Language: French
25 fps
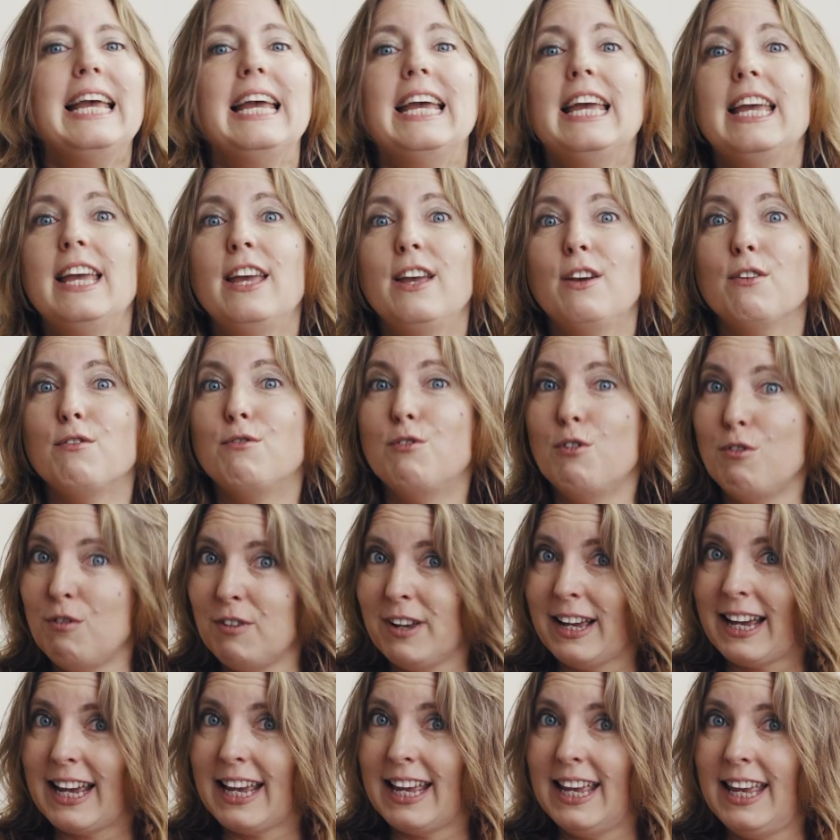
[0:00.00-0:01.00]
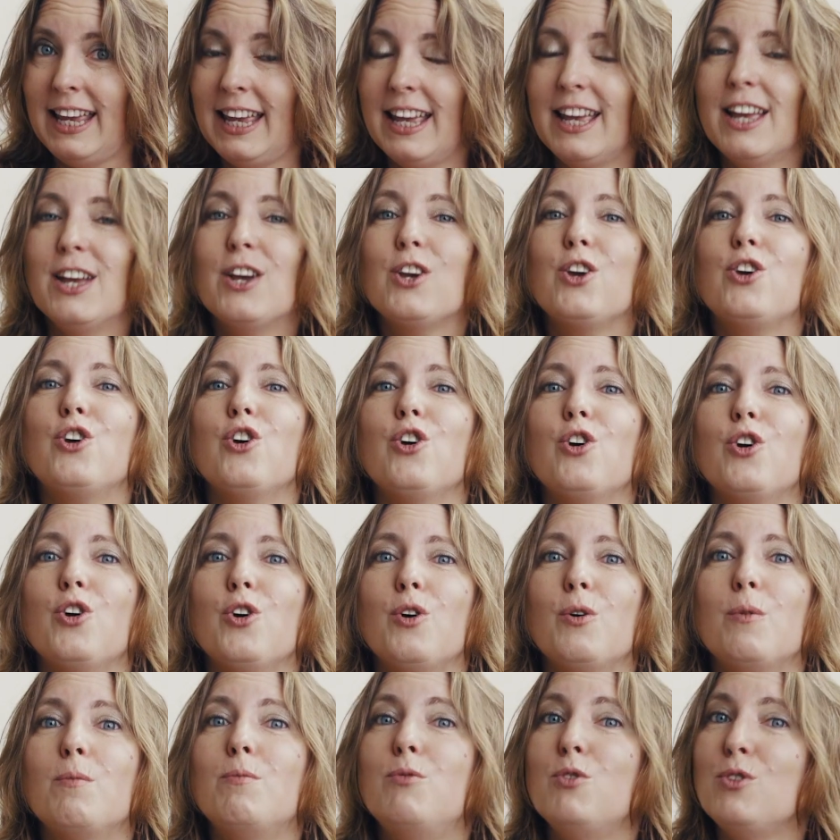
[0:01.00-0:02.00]
Et vous verrez
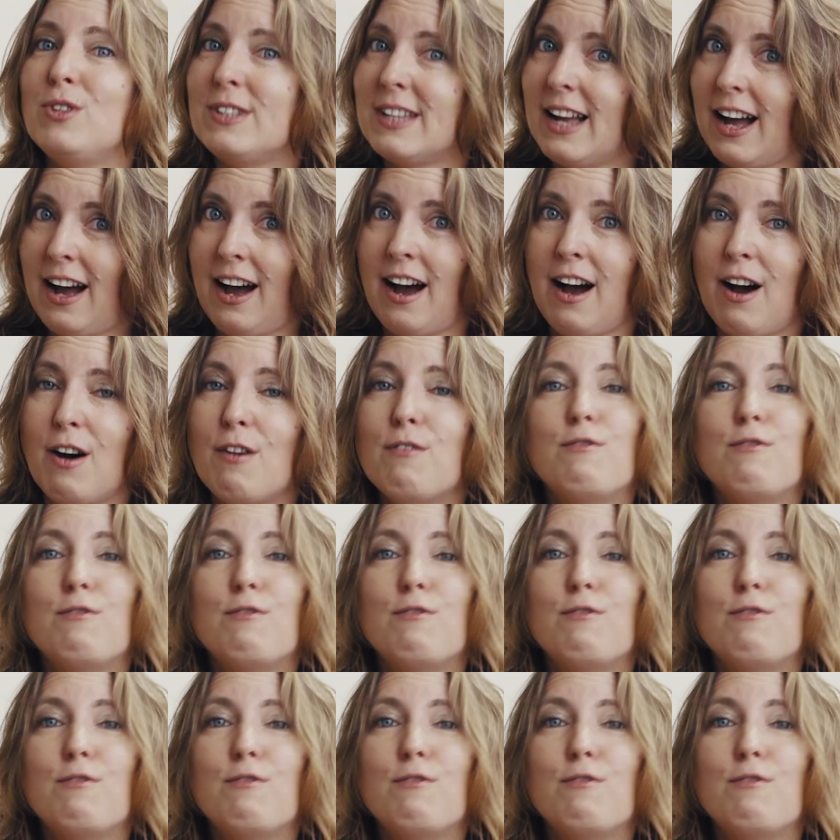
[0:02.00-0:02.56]
que plus tard,